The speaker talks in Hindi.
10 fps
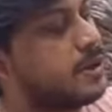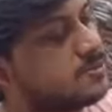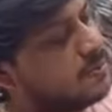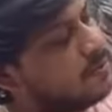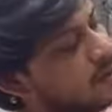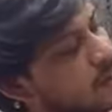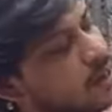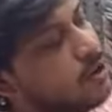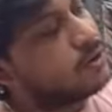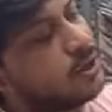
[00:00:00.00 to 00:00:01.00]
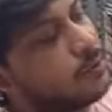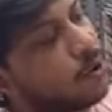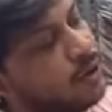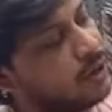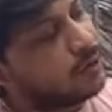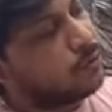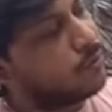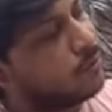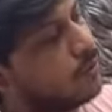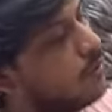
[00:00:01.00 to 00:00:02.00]
बेस में मिलने वाला है और ये बॉडी का जो
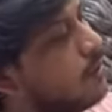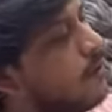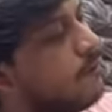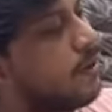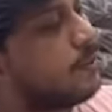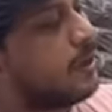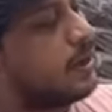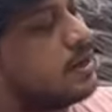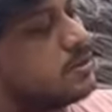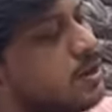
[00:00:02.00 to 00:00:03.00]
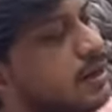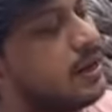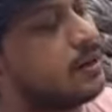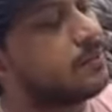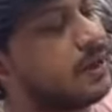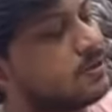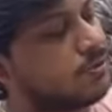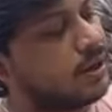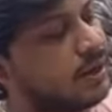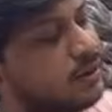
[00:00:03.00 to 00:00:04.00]
फैब्रिक है इसका किलर बी
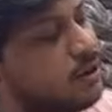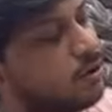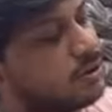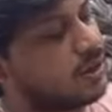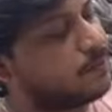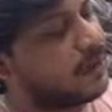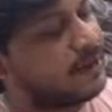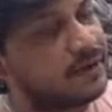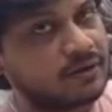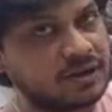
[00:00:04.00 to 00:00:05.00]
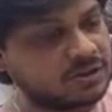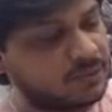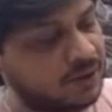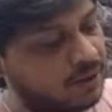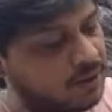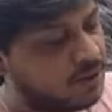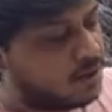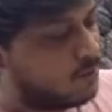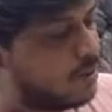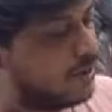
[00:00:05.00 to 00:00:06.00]
कहते हैं और ये प्लेटिंग क्रश में है
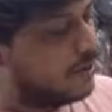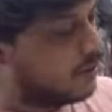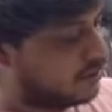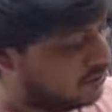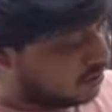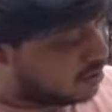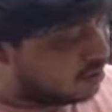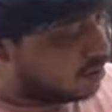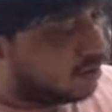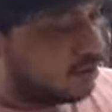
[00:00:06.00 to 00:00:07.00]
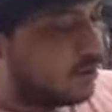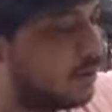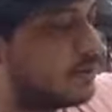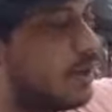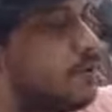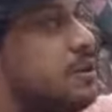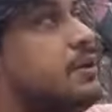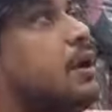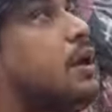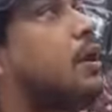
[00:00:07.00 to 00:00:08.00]
प्लेटिंग के बाद इसके भी
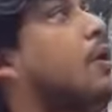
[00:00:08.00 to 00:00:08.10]
तीन कलर है